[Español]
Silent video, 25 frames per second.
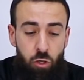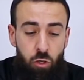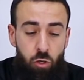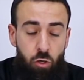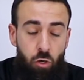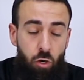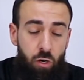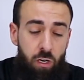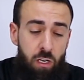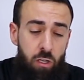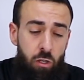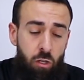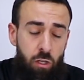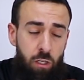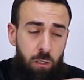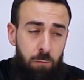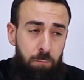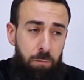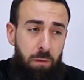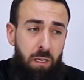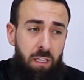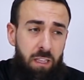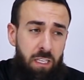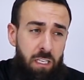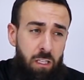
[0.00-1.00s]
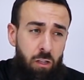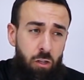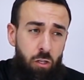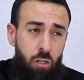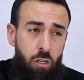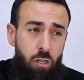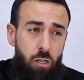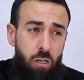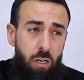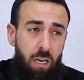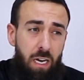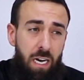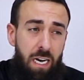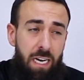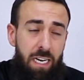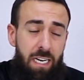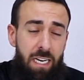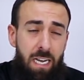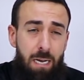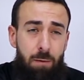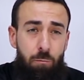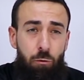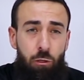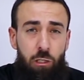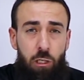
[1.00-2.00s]
corriendo despacito e
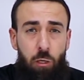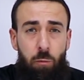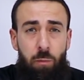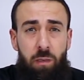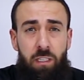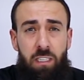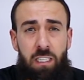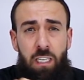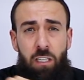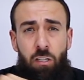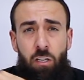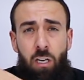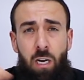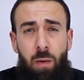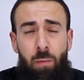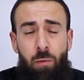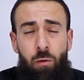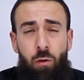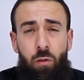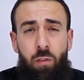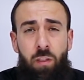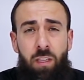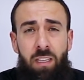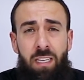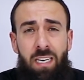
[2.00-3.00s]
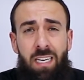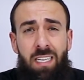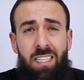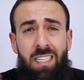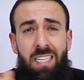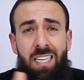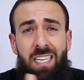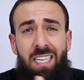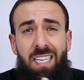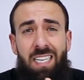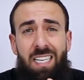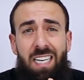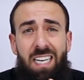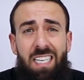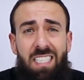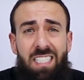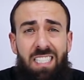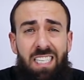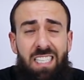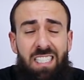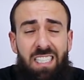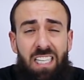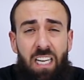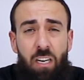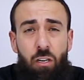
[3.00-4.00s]
iríamos aumentando la velocidad casi
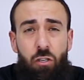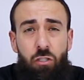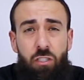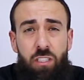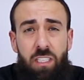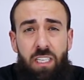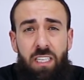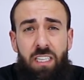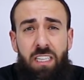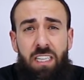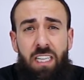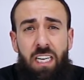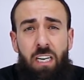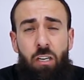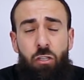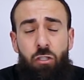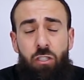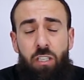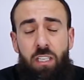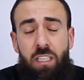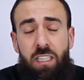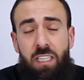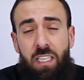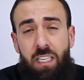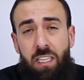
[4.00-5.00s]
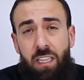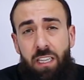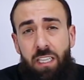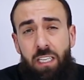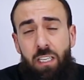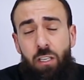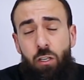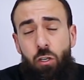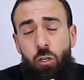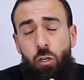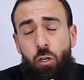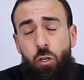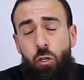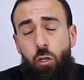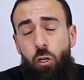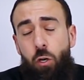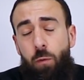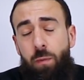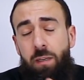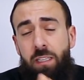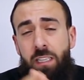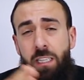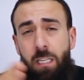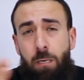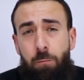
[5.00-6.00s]
hasta el 80, 85,
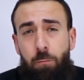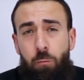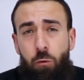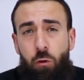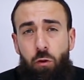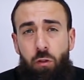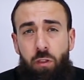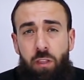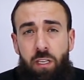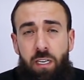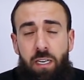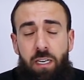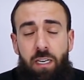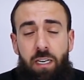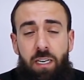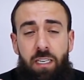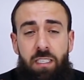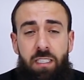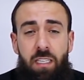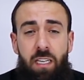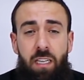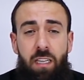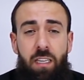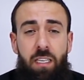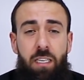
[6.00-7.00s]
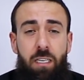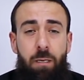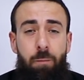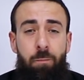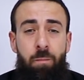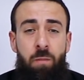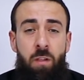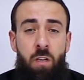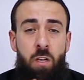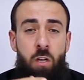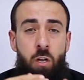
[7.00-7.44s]
90%, es decir,